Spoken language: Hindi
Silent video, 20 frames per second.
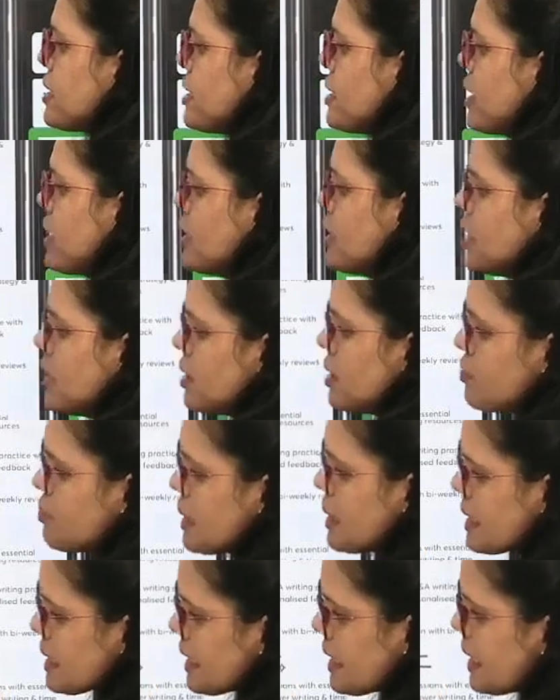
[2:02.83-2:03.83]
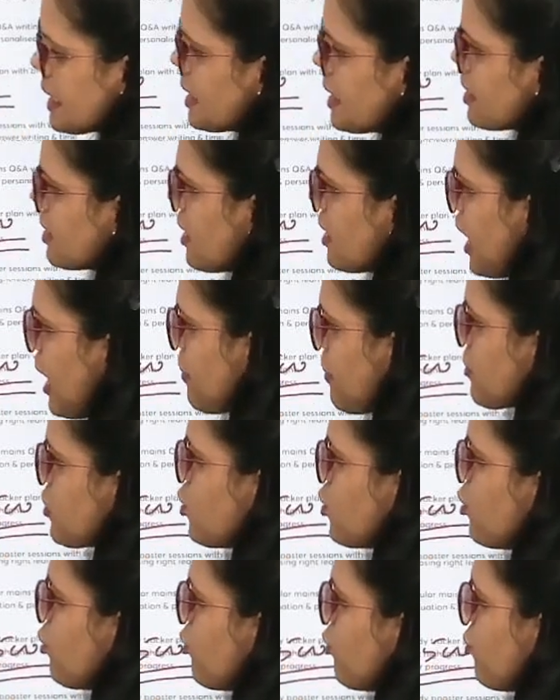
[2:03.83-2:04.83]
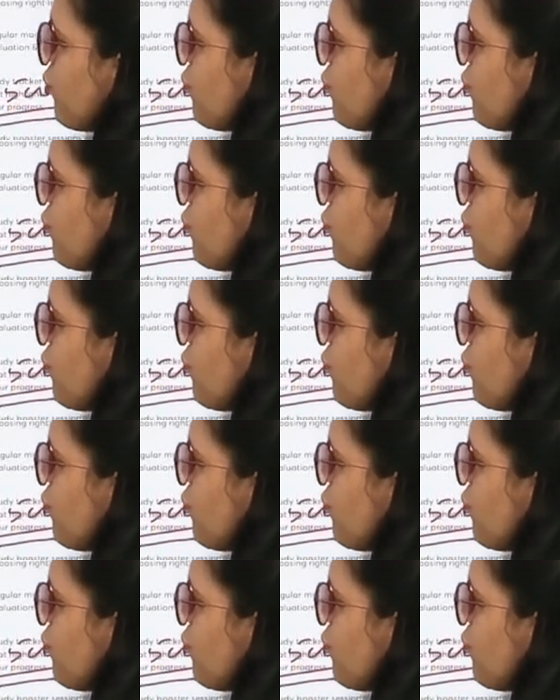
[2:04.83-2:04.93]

करना बल्कि आपको